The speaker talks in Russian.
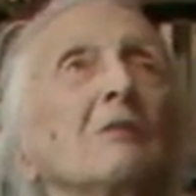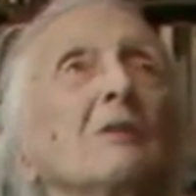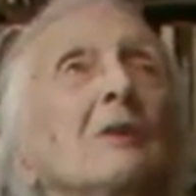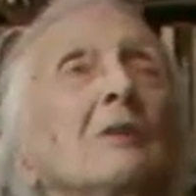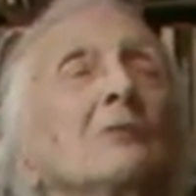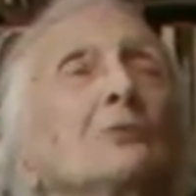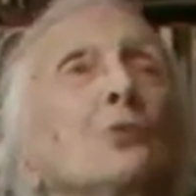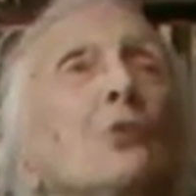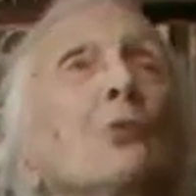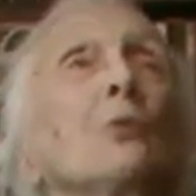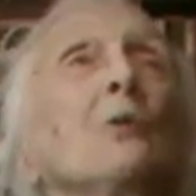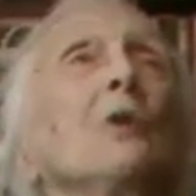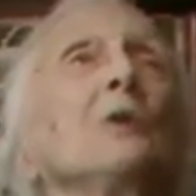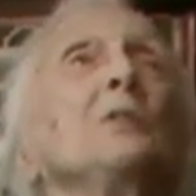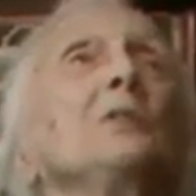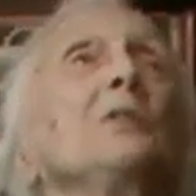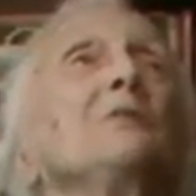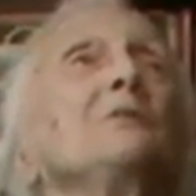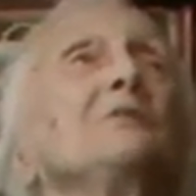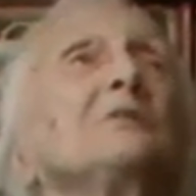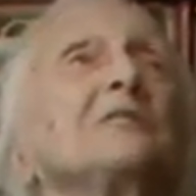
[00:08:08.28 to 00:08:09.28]
Ну,
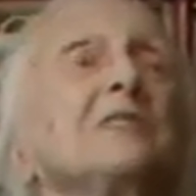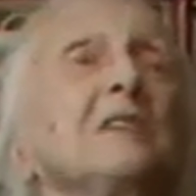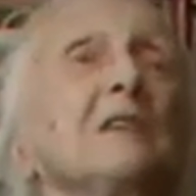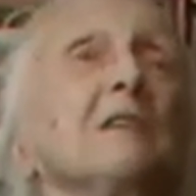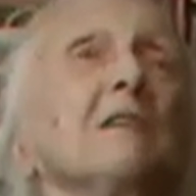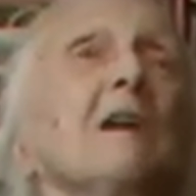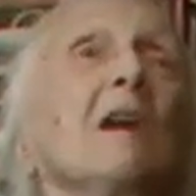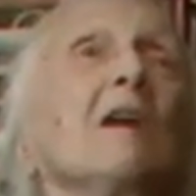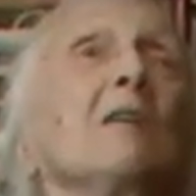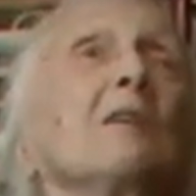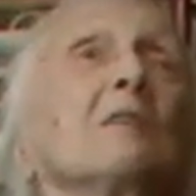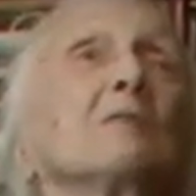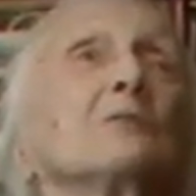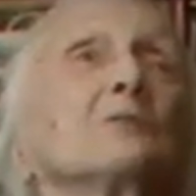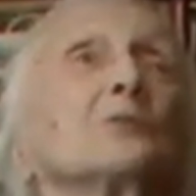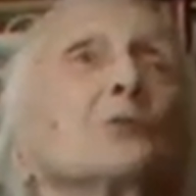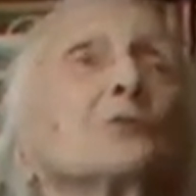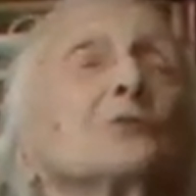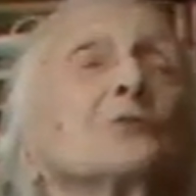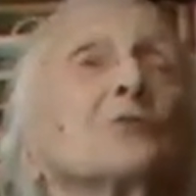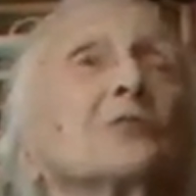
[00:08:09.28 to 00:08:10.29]
не все, а
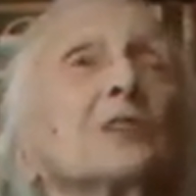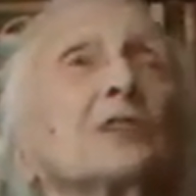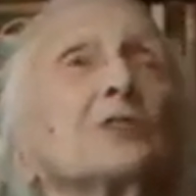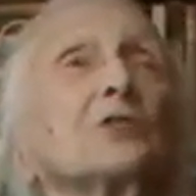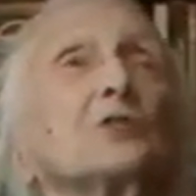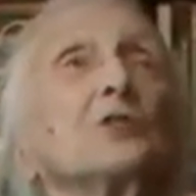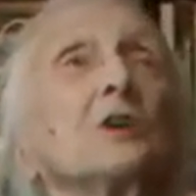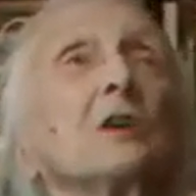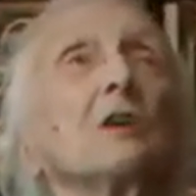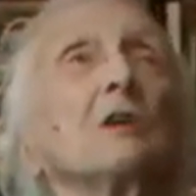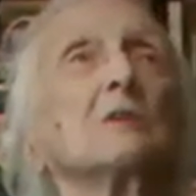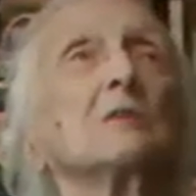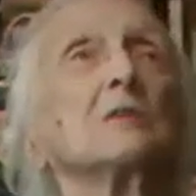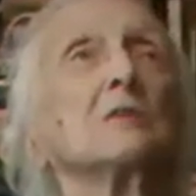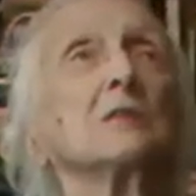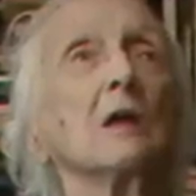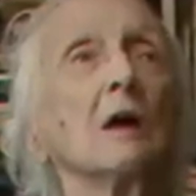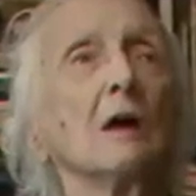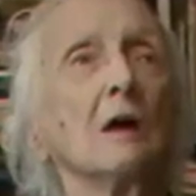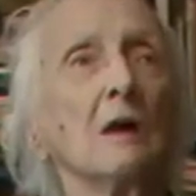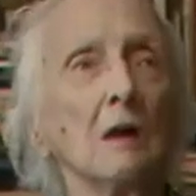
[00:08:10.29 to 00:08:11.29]
тут врачиха
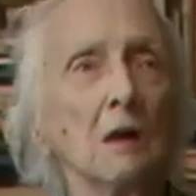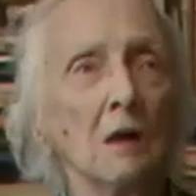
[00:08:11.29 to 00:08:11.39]
одна.